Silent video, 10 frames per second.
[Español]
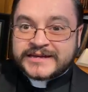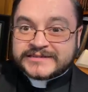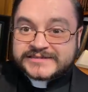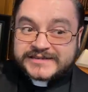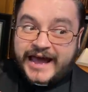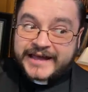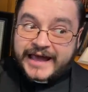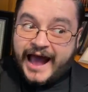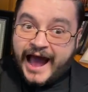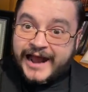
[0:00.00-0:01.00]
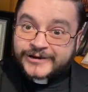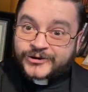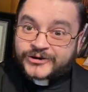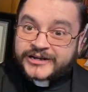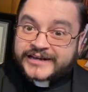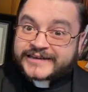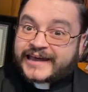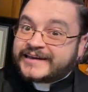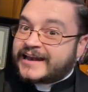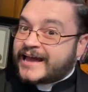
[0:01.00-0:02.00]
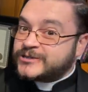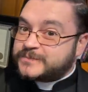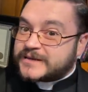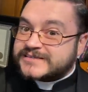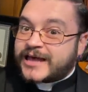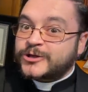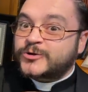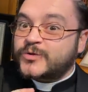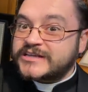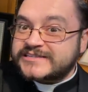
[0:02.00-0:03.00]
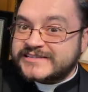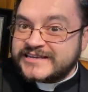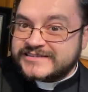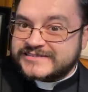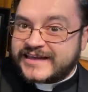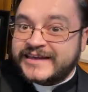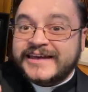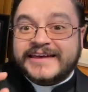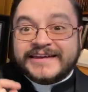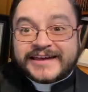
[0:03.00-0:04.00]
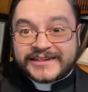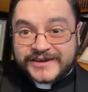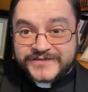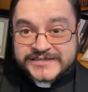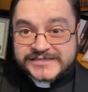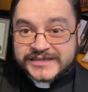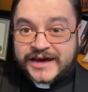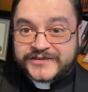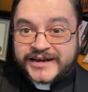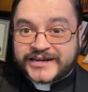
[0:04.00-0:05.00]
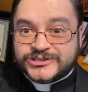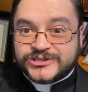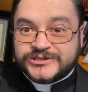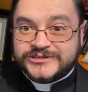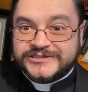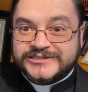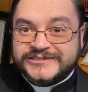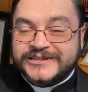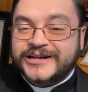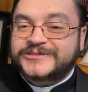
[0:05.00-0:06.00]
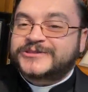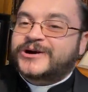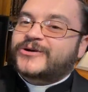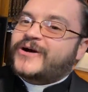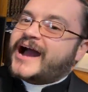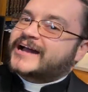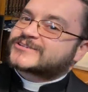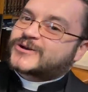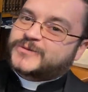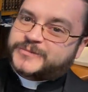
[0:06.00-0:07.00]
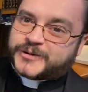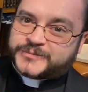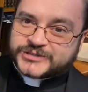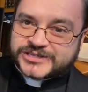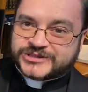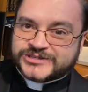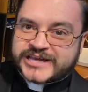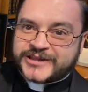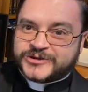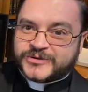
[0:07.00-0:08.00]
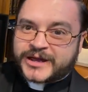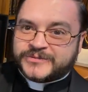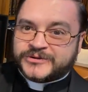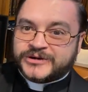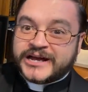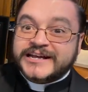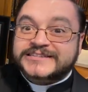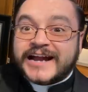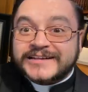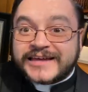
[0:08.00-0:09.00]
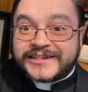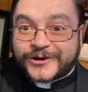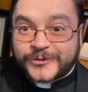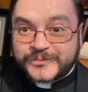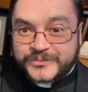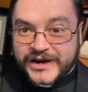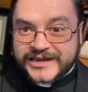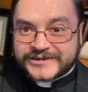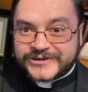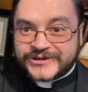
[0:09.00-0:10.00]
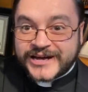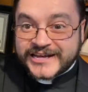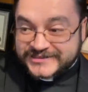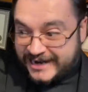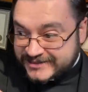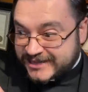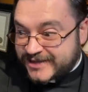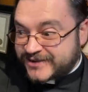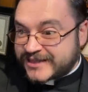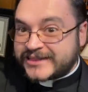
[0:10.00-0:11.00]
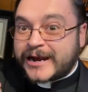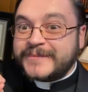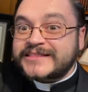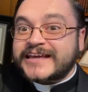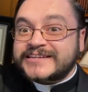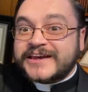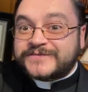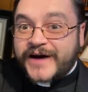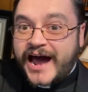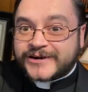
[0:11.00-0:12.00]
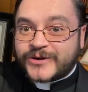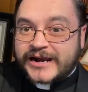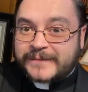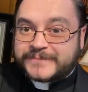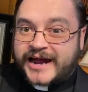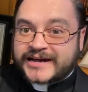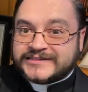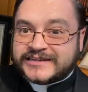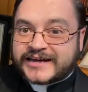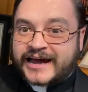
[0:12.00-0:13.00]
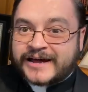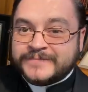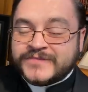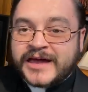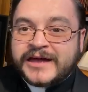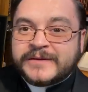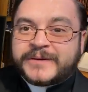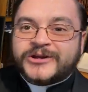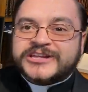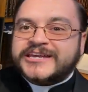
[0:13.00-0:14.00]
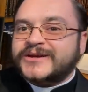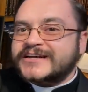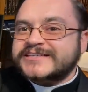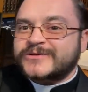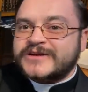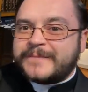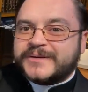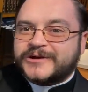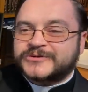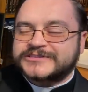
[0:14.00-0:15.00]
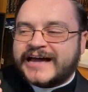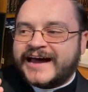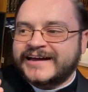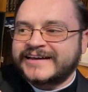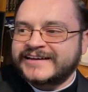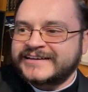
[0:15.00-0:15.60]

Si hay algo que en el año pasado no hiciste y que debiste de haber hecho, no lo hagas como propósitos de año nuevo. Trata de cumplirlo, trata de verdaderamente llevarlo a la práctica. Pero te quiero hacer una pregunta